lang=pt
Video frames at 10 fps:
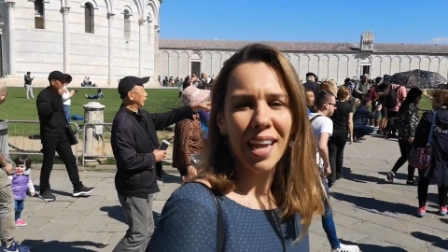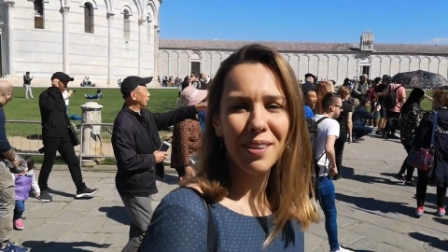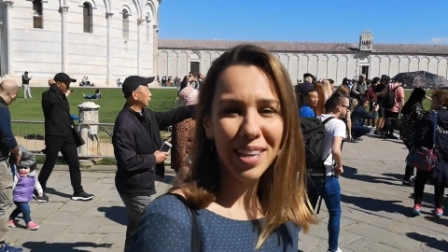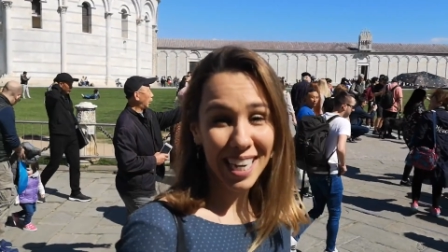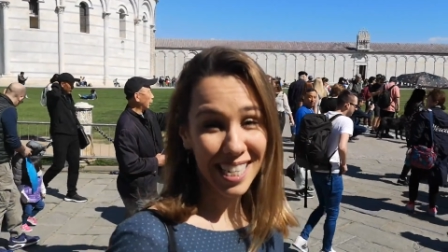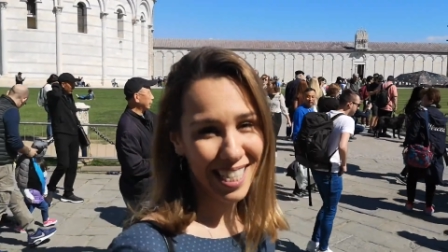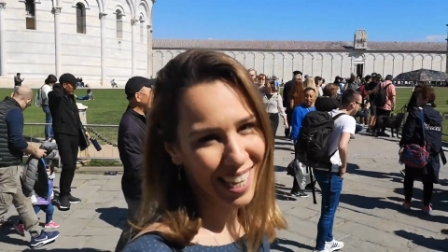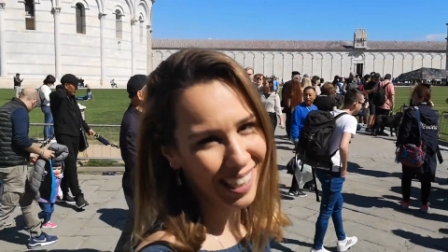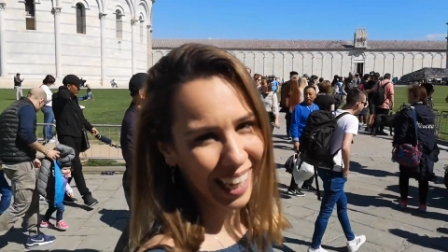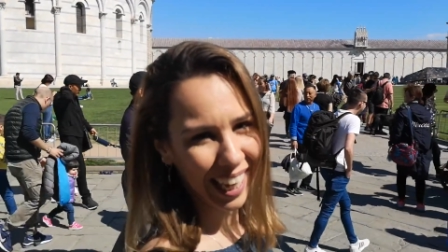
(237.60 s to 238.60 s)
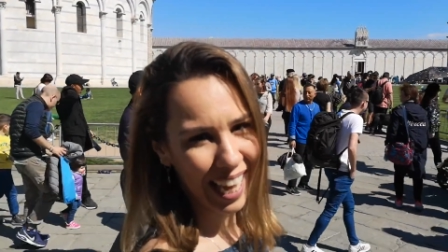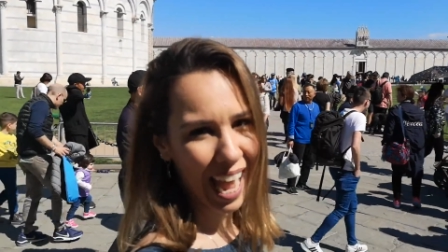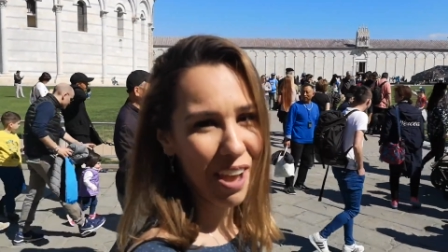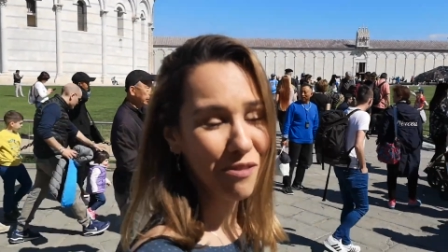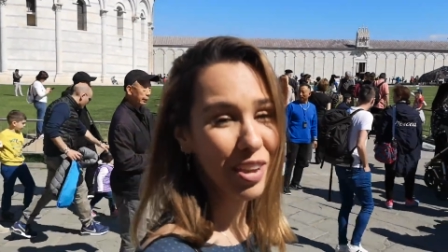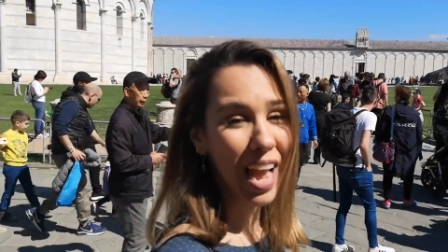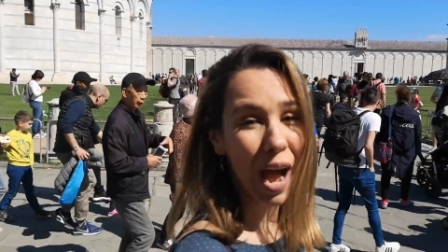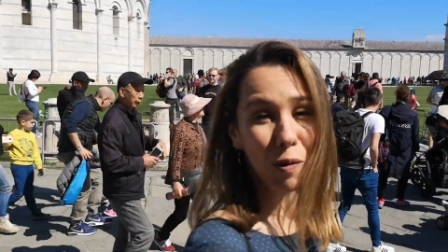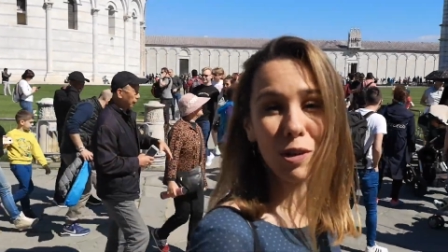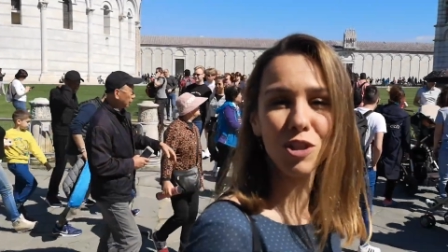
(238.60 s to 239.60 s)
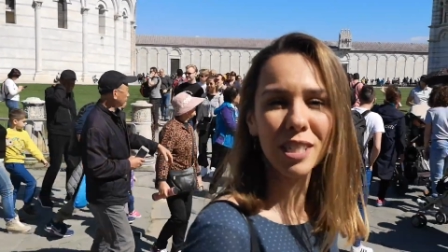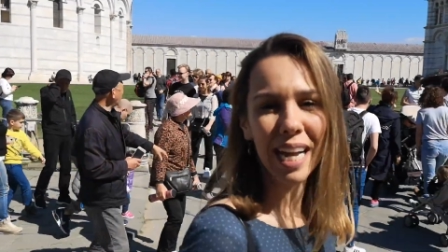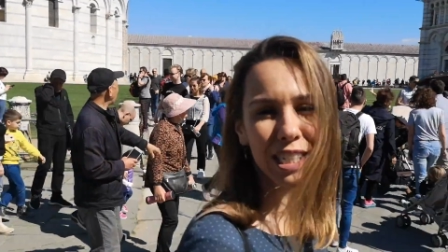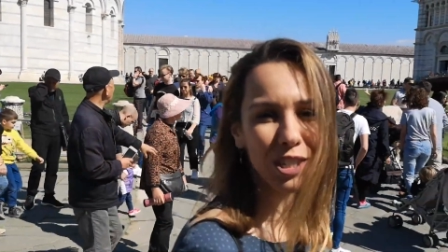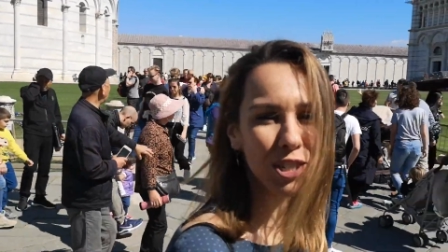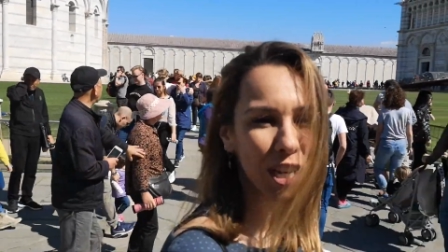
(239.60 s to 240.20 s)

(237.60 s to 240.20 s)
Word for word: o engraçado aqui é, é ver a quantidade de